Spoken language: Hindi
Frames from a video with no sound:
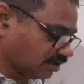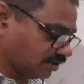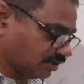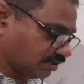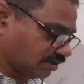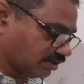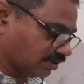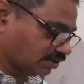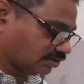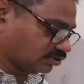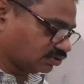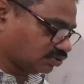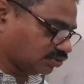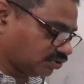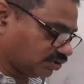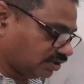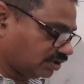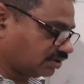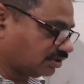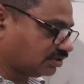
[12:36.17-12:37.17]
एक अंक दो
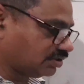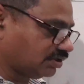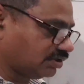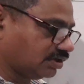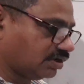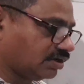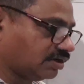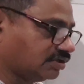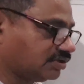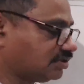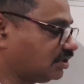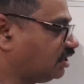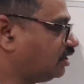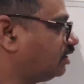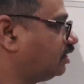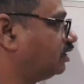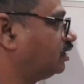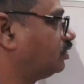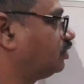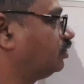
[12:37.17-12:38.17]
अंक तीन अंक चार
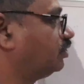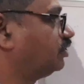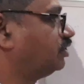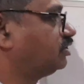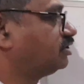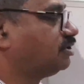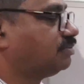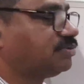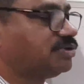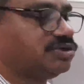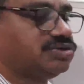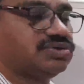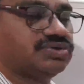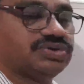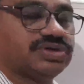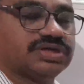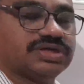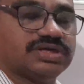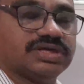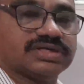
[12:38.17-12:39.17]
अंकों की सबसे
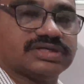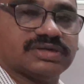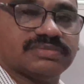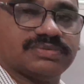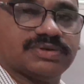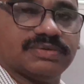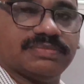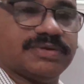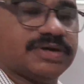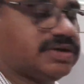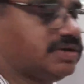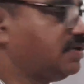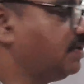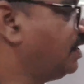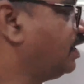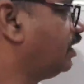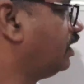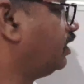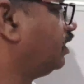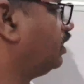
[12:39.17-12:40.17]
छोटी या सबसे बड़ी
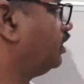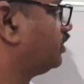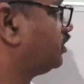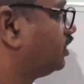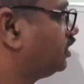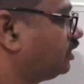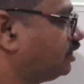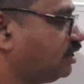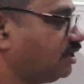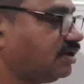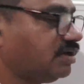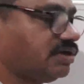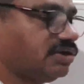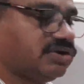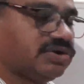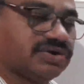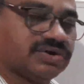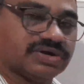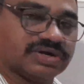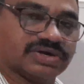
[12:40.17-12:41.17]
संख्या
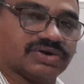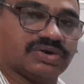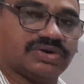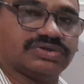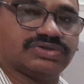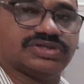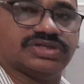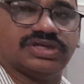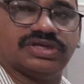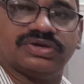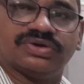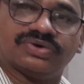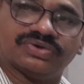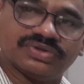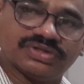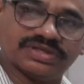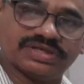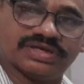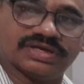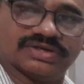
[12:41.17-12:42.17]
कौन सी होती
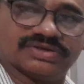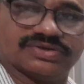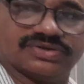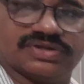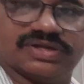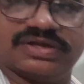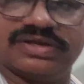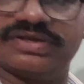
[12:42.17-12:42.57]
है सो थैंक्स